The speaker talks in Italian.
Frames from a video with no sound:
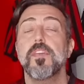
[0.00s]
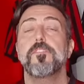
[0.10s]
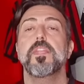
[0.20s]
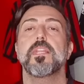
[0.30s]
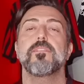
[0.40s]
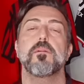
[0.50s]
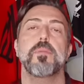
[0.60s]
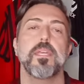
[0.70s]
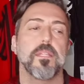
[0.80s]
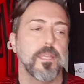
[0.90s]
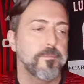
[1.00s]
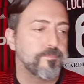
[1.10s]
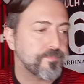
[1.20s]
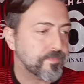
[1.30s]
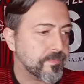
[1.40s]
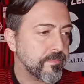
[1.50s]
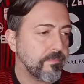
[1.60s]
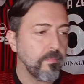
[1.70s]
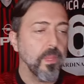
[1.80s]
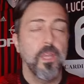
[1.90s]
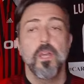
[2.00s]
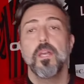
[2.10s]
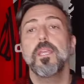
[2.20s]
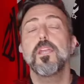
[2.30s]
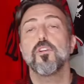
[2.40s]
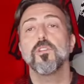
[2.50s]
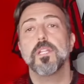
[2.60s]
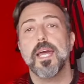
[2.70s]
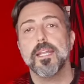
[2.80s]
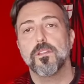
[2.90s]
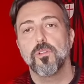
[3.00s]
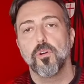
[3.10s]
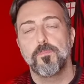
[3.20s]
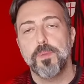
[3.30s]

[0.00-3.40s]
definitivamente il contratto